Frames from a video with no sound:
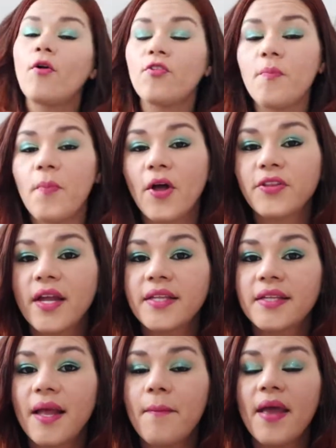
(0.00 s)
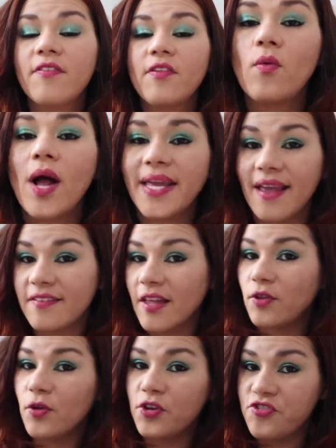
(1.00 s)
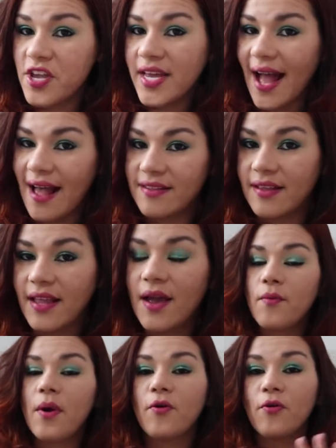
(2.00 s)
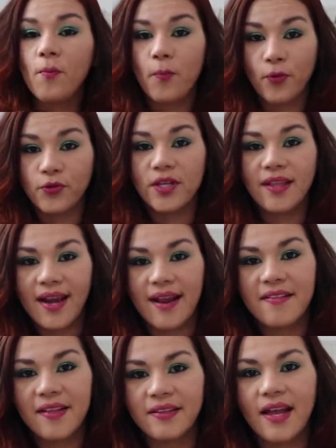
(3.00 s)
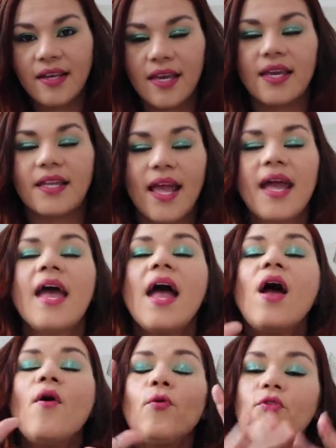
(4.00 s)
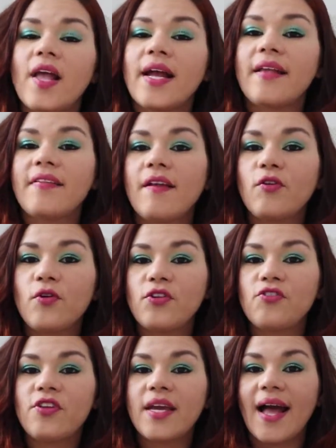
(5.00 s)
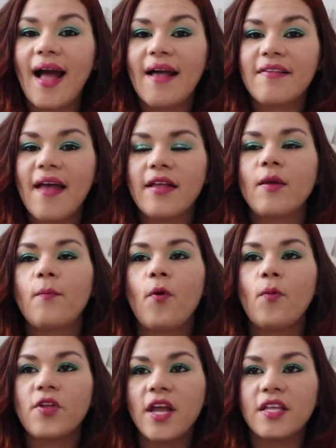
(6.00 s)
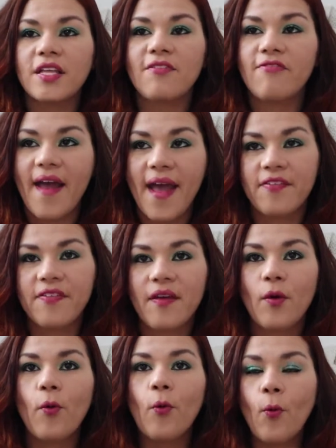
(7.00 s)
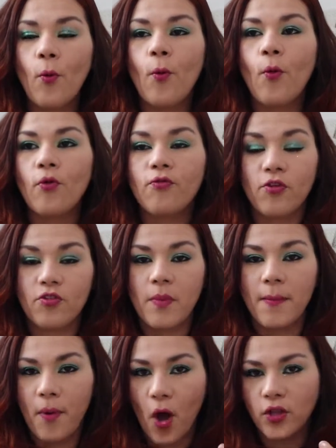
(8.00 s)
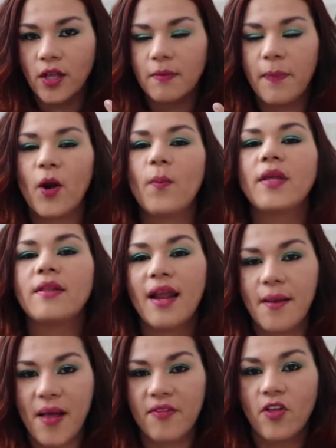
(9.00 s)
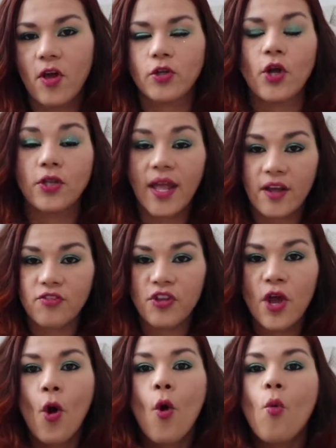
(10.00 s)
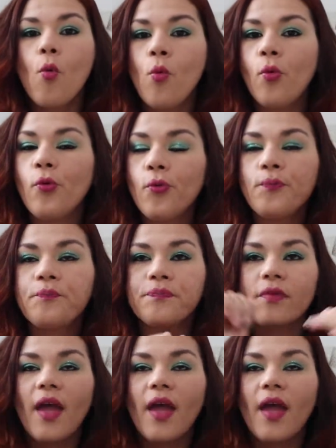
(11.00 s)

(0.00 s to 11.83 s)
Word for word: coisa importante também são aquecedores de casa, né? Uma, um ponto interessante aqui, né? Os aquecedores de casa é tipo como se a gente tivesse um... Fosse bem importante, pelo menos lá em Maceió, Nordeste, um...